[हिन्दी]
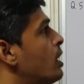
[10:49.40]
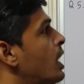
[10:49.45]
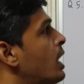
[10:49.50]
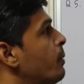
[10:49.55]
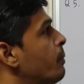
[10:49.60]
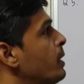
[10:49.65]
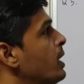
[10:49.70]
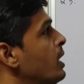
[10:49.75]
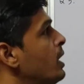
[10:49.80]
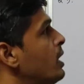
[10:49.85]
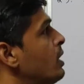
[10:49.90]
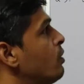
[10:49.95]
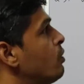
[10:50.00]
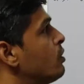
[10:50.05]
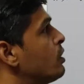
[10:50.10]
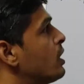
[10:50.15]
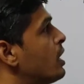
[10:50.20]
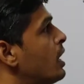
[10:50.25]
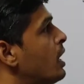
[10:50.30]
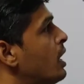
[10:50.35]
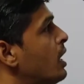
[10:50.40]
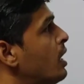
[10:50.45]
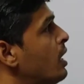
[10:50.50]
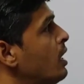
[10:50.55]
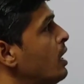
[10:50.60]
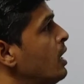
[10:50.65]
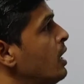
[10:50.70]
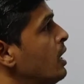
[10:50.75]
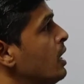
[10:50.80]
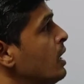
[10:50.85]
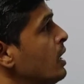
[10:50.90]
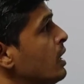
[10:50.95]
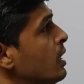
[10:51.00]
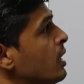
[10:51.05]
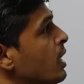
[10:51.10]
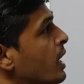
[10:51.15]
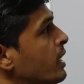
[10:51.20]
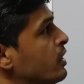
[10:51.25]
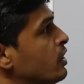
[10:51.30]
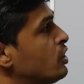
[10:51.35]
और हमें उनका
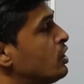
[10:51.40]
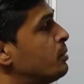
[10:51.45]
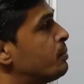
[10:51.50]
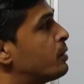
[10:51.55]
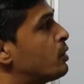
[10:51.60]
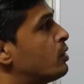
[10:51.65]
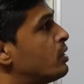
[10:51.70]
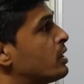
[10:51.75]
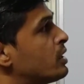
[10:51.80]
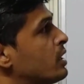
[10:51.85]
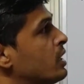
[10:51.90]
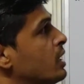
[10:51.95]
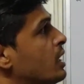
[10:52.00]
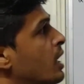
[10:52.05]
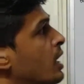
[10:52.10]
कार्टेशियन प्रोडक्ट